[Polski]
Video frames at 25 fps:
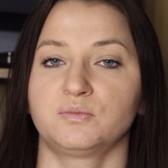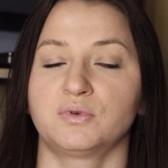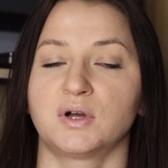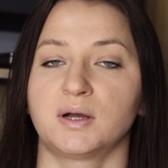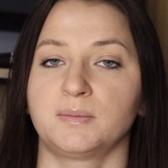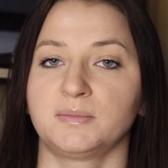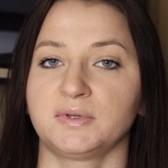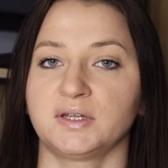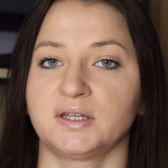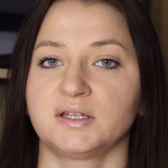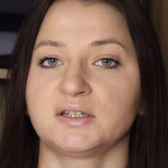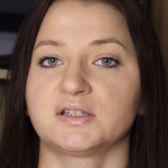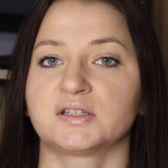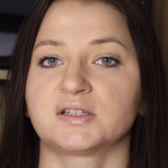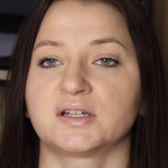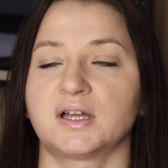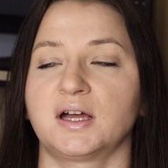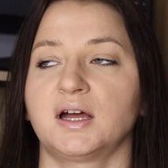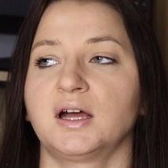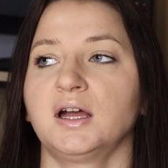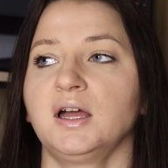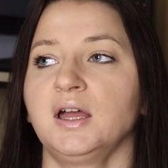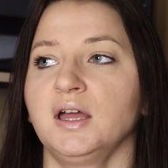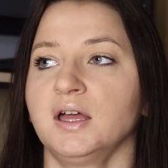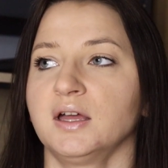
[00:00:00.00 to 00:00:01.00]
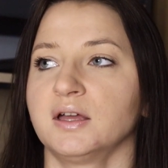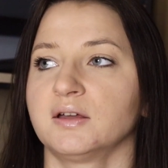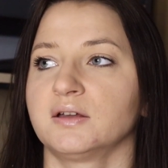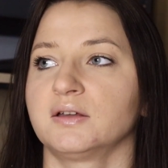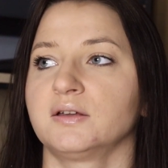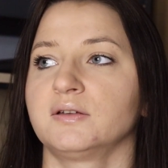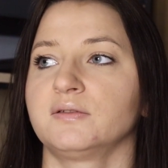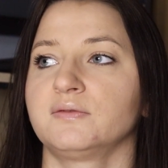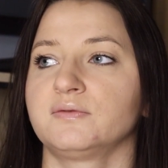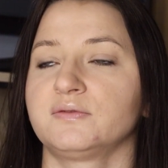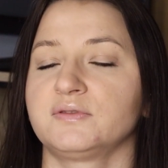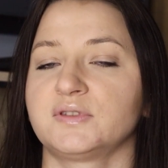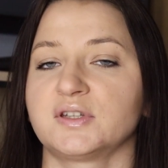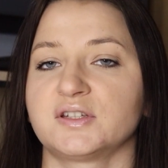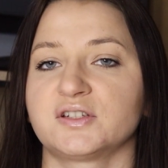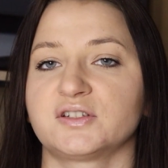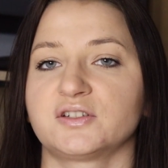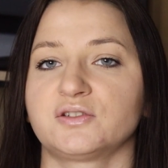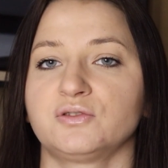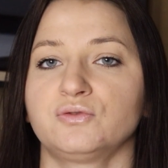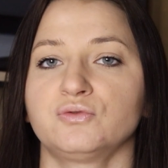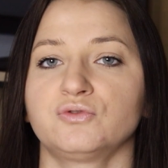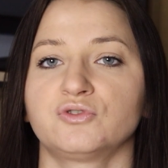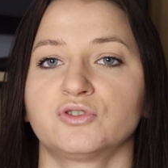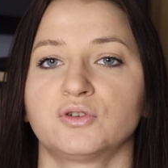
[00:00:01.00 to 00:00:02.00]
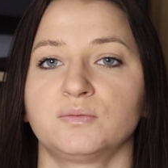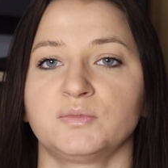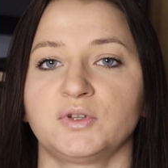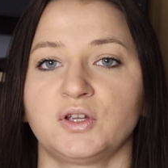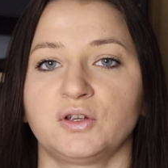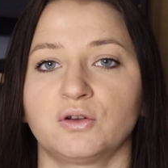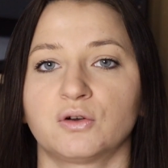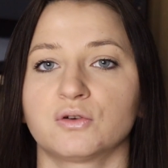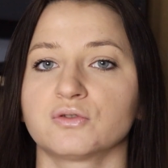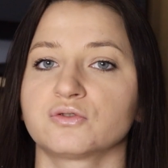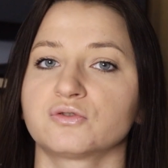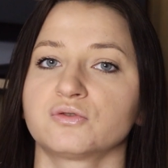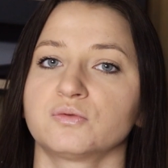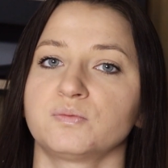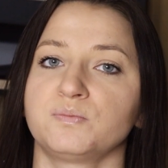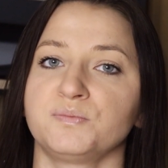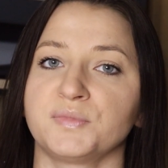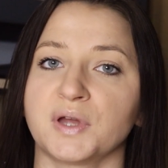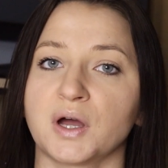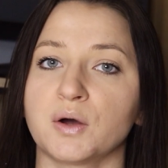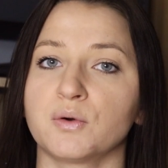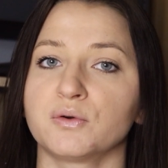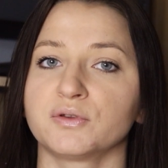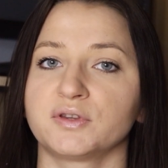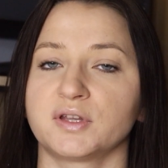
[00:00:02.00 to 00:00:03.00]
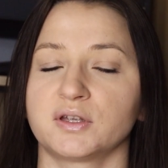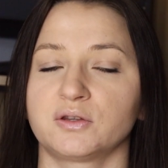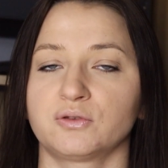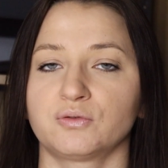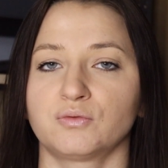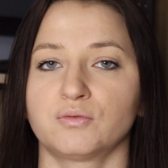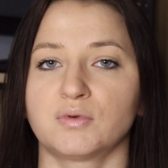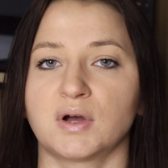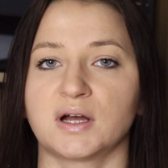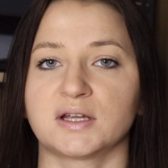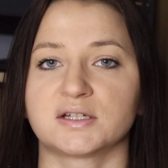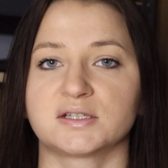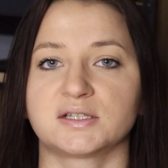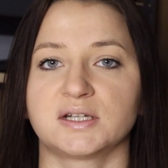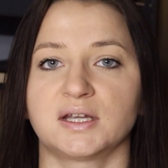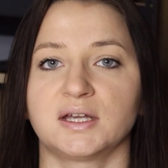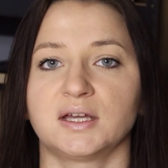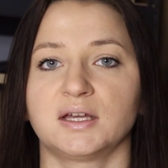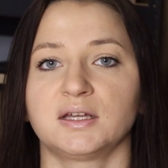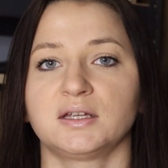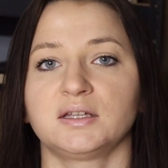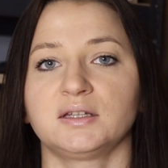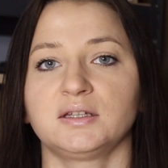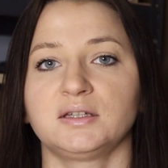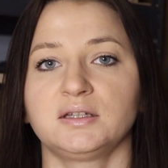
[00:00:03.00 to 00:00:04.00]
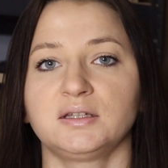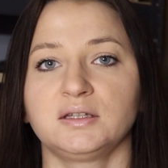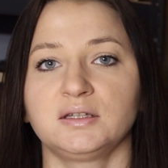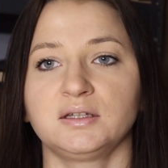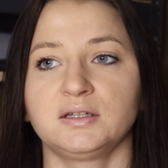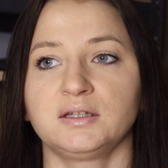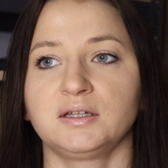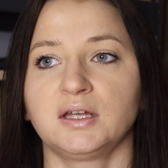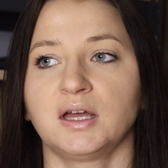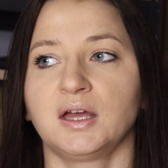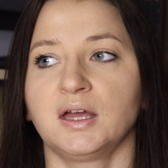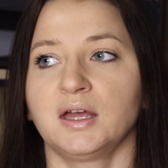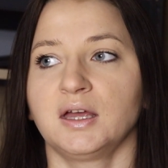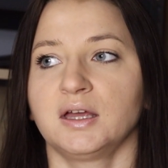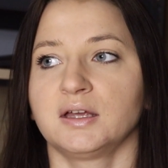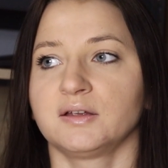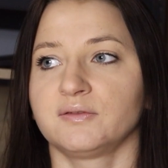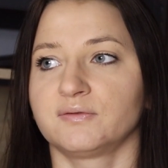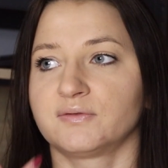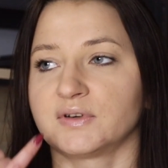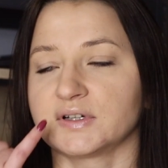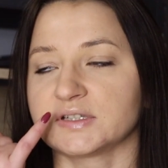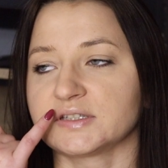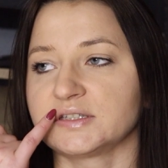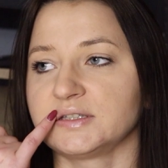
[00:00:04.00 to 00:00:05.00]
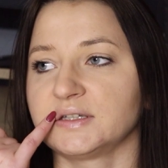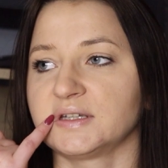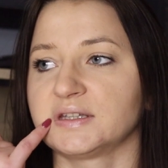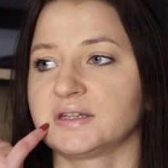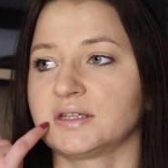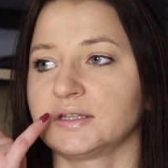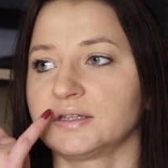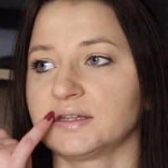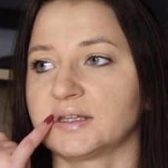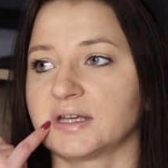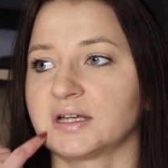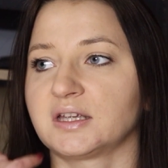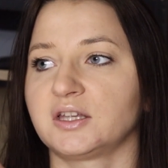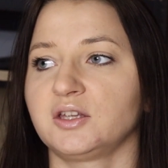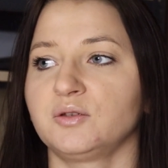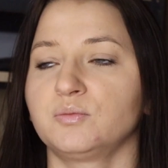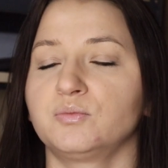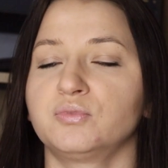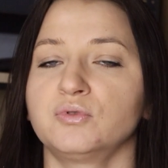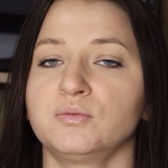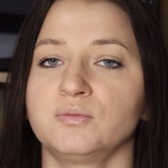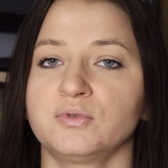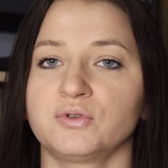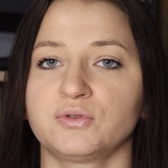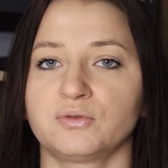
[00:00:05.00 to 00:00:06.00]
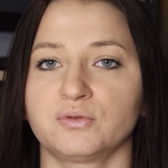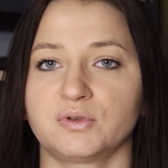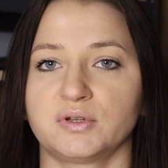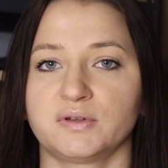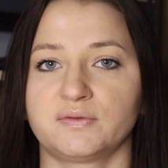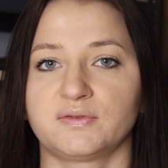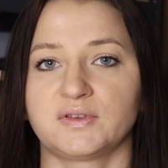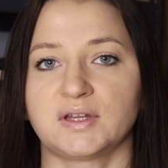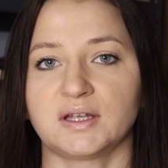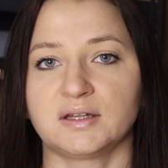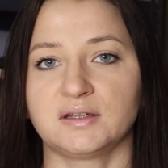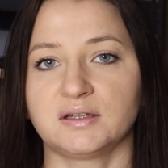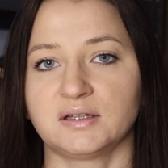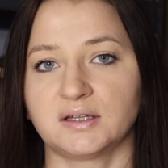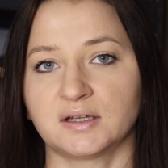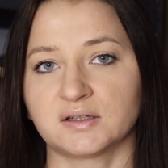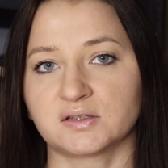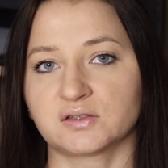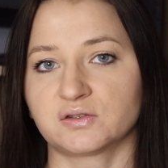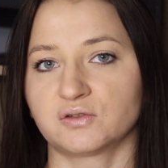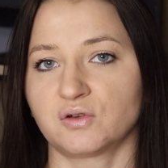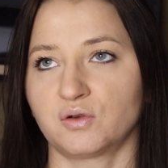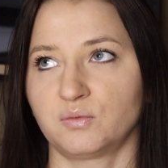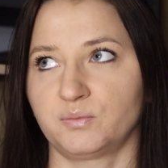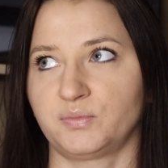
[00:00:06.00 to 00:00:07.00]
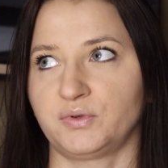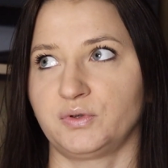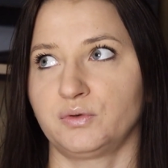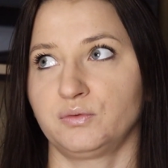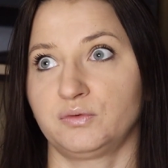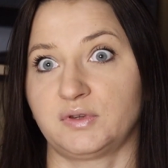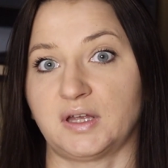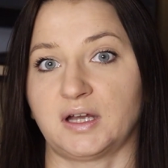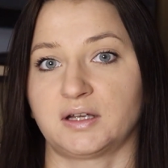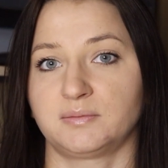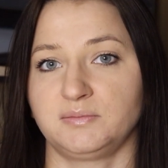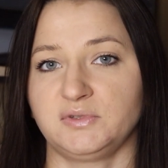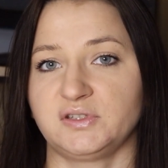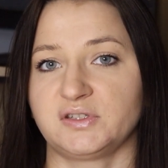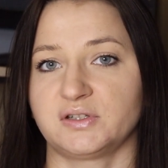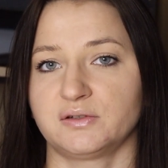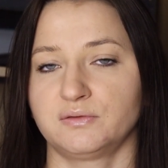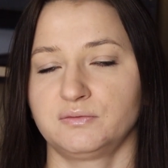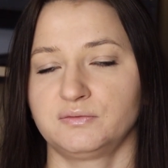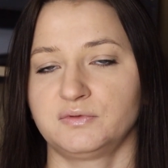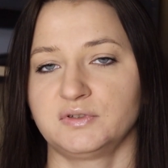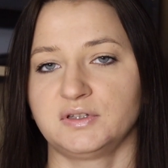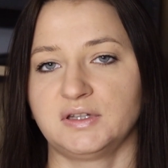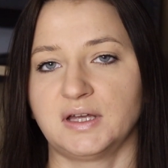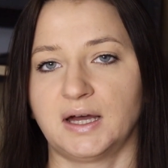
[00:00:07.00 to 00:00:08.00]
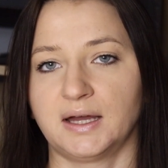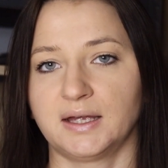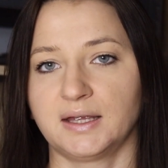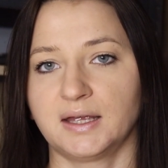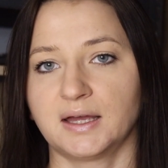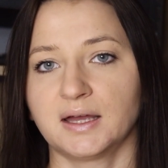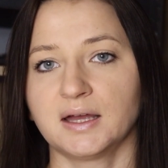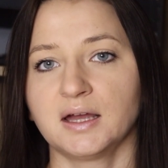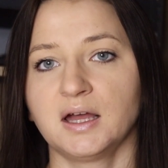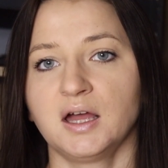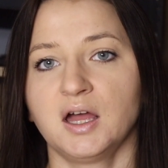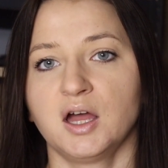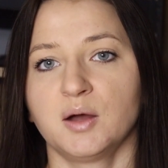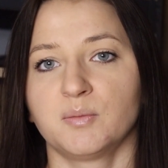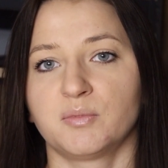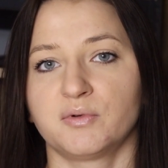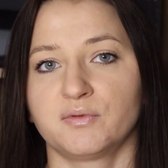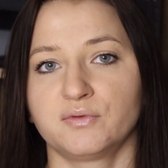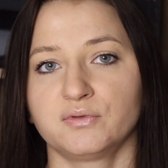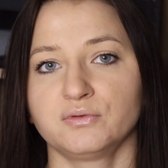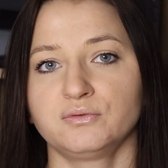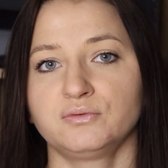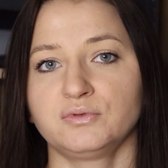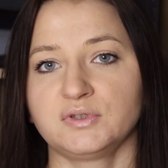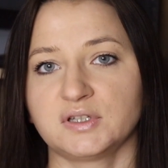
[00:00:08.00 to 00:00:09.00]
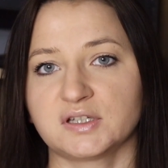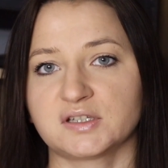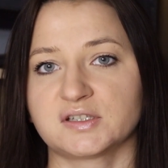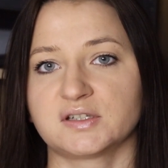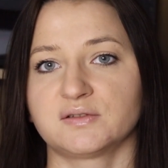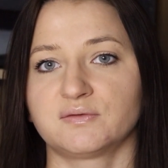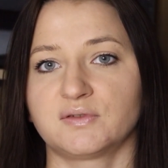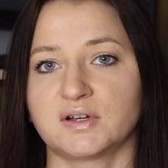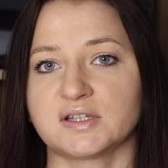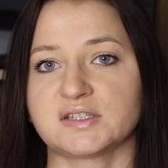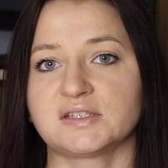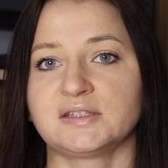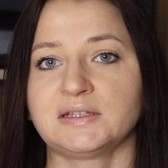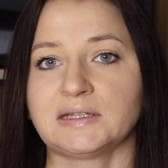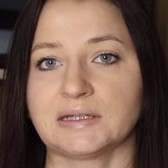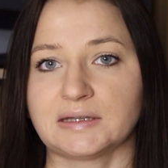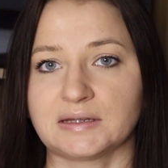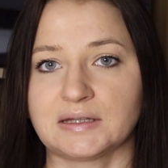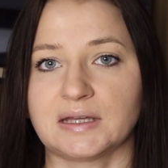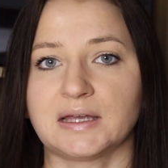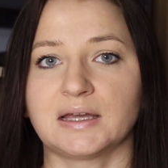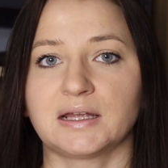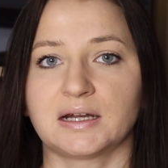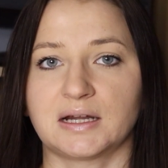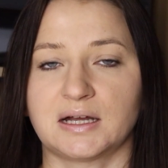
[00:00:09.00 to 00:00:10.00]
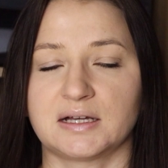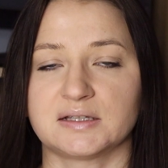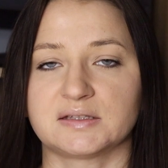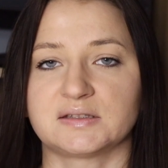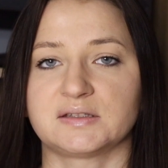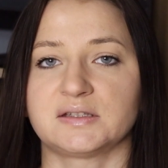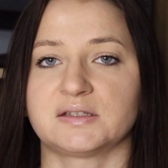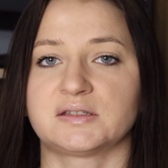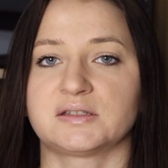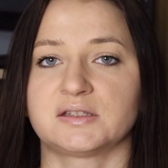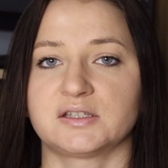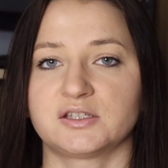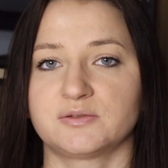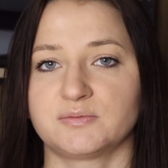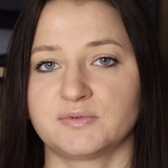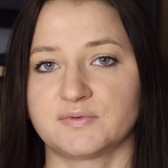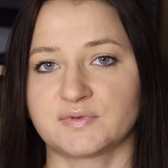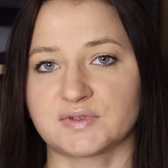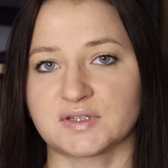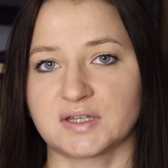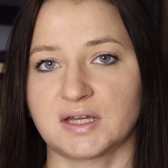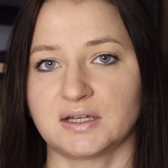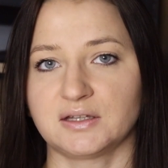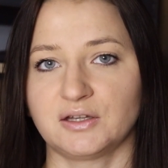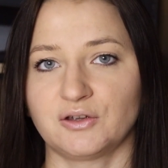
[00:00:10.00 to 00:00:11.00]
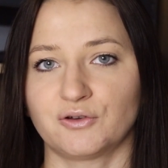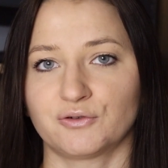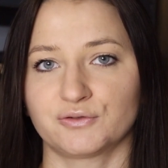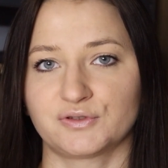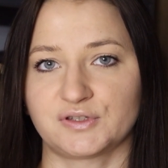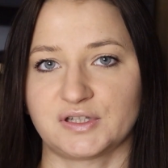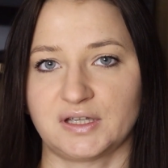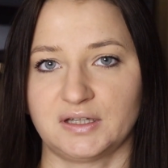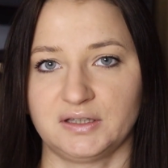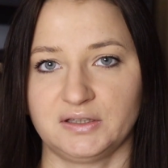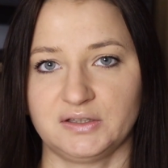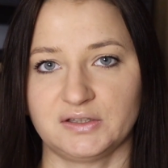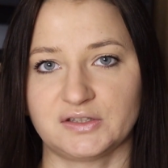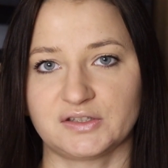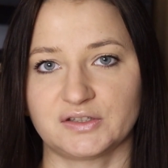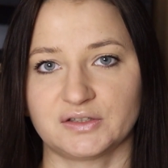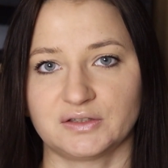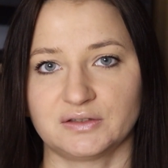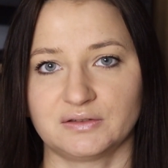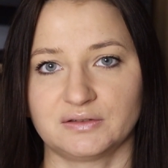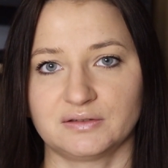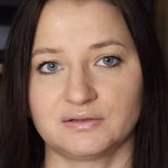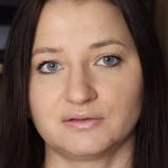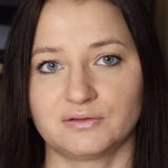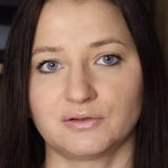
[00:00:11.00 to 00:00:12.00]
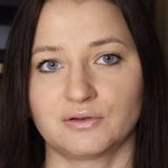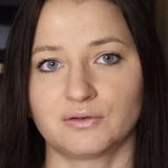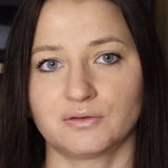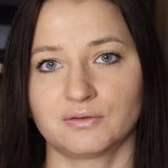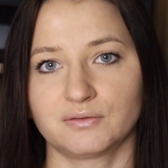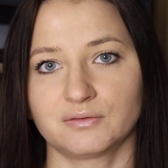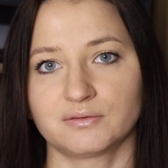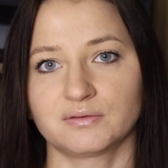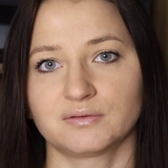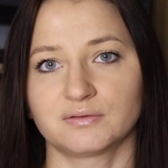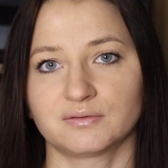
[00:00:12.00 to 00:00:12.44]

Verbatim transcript: była mniejsza, y, też dużo mniej osób miało tatuaże i właśnie ten taki boom, który wtedy nastąpił, tak mi się wydaje, powoduje, że właśnie teraz jesteśmy w stanie ocenić y, no,